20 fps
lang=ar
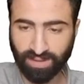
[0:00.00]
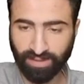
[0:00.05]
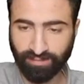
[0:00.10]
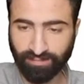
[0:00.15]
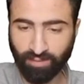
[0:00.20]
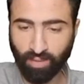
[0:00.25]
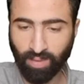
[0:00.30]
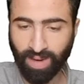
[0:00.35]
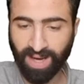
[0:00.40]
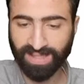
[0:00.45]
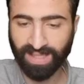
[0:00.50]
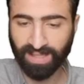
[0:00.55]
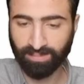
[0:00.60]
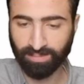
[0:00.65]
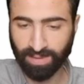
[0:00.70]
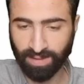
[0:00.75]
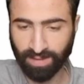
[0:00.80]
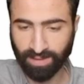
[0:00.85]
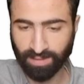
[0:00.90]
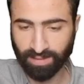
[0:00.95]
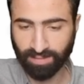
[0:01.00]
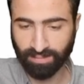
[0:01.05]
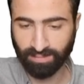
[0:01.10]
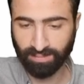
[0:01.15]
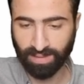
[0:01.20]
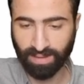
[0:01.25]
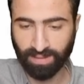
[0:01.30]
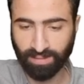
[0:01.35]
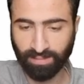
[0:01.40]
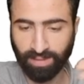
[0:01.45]
فوق واحد أمبير
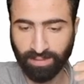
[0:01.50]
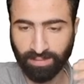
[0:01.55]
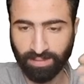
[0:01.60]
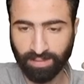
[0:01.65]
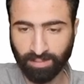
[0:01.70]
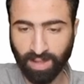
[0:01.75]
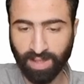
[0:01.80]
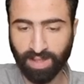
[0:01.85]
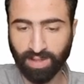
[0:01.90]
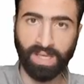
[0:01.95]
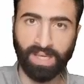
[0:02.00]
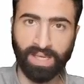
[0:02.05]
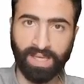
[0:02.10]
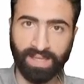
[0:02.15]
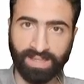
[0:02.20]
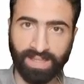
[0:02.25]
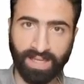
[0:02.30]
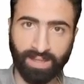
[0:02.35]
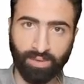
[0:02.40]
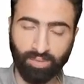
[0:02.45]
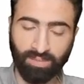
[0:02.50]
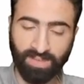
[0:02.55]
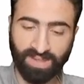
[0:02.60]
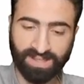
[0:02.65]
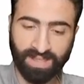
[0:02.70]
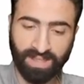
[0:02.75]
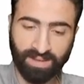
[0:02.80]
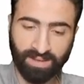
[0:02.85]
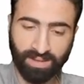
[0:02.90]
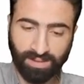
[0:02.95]
بيبقى بالمايكرو يعني تعال نقول
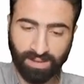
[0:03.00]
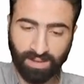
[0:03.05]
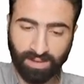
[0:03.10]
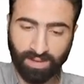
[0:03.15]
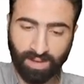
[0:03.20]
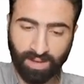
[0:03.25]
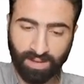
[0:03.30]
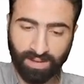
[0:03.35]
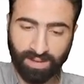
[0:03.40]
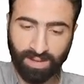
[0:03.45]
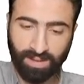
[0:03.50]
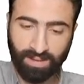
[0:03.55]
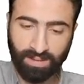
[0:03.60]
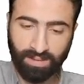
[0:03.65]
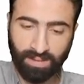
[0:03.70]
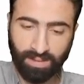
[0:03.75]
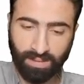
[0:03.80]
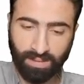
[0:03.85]
مثلا إن الكرنت ده